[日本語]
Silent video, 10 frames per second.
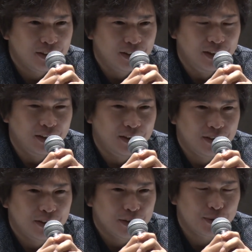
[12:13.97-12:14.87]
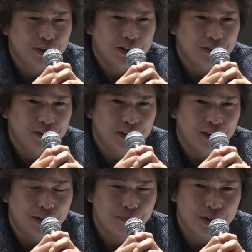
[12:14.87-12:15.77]
えー、そうじゃなく
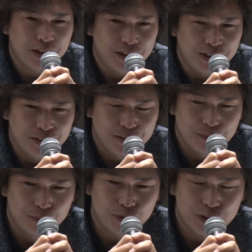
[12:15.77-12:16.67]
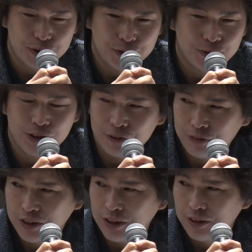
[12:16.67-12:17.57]
てやっぱり僕は重要なの
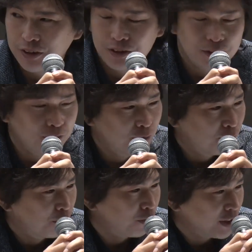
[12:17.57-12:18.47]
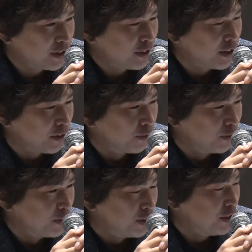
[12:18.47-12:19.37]
は大橋先生あ
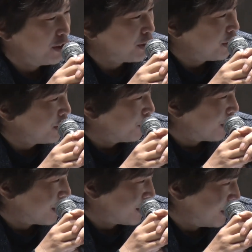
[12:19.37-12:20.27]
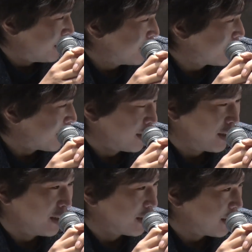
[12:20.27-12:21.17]
の自立っていうお話され
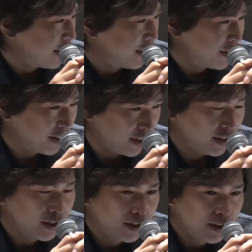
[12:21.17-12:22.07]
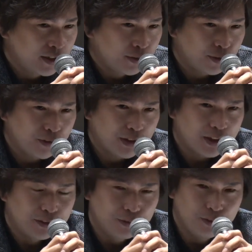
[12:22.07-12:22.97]
てたじゃないですか。これは
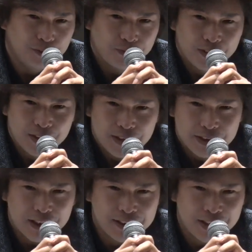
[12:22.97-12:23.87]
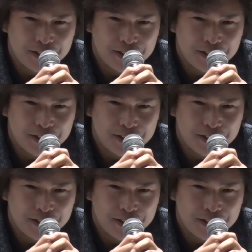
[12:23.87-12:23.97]
あの支え